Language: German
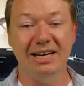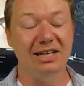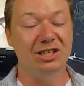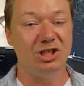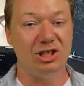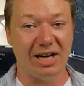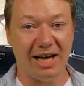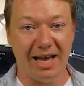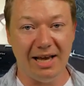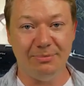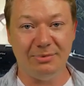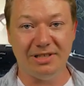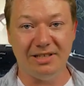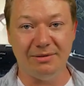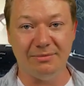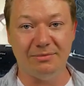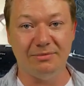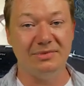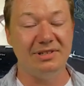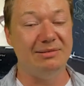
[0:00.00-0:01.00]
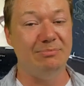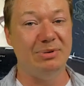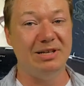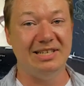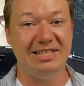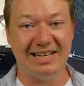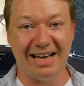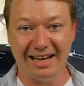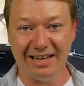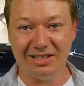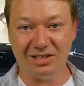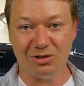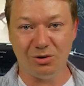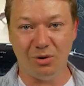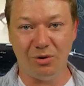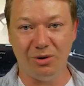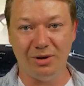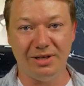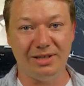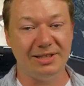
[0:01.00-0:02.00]
Schreibt ihm, bedankt
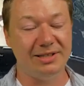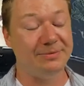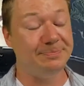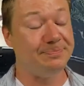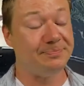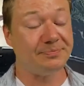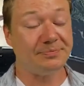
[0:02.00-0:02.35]
euch,